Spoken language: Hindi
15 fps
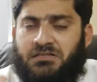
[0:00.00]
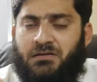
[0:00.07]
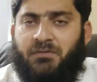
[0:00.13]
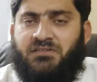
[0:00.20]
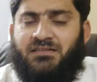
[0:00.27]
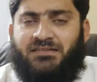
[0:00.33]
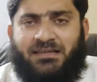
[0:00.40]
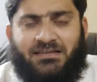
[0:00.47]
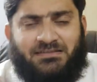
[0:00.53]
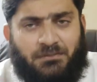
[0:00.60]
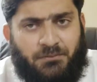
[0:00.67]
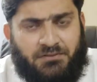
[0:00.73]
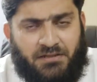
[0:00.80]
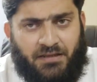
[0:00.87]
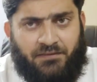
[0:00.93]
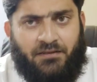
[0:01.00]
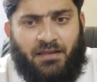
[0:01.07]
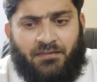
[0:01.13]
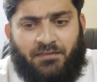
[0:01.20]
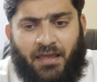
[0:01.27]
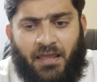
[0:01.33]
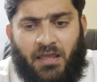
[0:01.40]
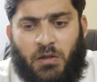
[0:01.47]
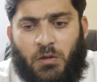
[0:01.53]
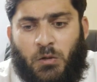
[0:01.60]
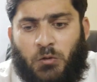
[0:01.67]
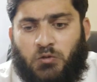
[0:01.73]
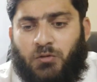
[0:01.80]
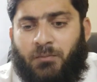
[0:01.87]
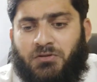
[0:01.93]
जब बच्चा सेकंड सेमेस्टर के अंदर जाता है
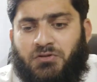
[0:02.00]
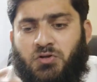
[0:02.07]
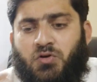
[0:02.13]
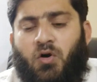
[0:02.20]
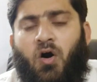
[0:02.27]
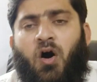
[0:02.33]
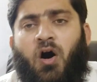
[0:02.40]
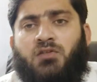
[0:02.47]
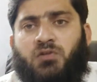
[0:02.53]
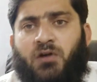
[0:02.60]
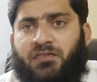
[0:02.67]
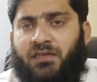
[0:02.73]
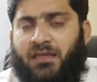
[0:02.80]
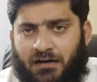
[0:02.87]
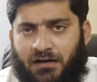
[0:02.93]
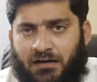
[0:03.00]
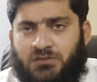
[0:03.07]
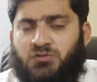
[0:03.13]
तो बच्चों को और थोड़ी सी